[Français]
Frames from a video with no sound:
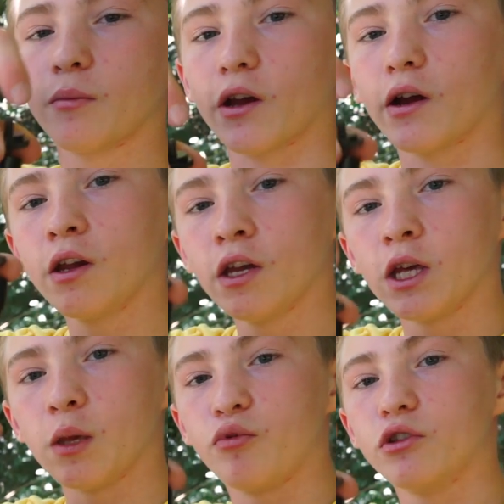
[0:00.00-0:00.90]
caméra.
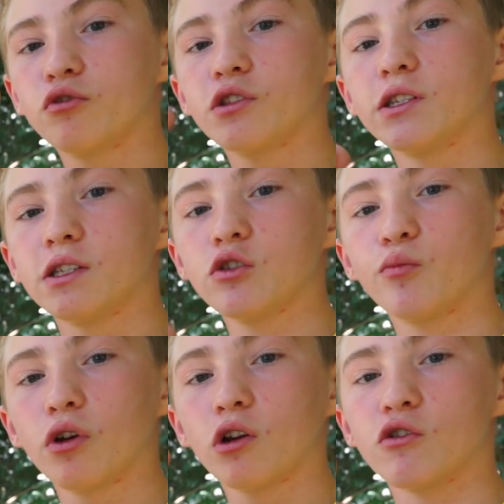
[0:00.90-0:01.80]
Et puis juste ici, on
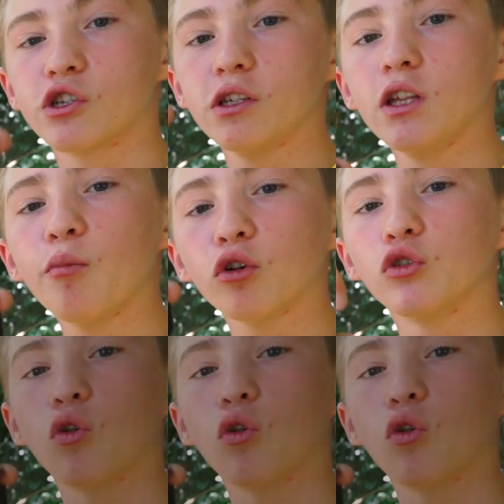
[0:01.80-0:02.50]
peut accrocher n'importe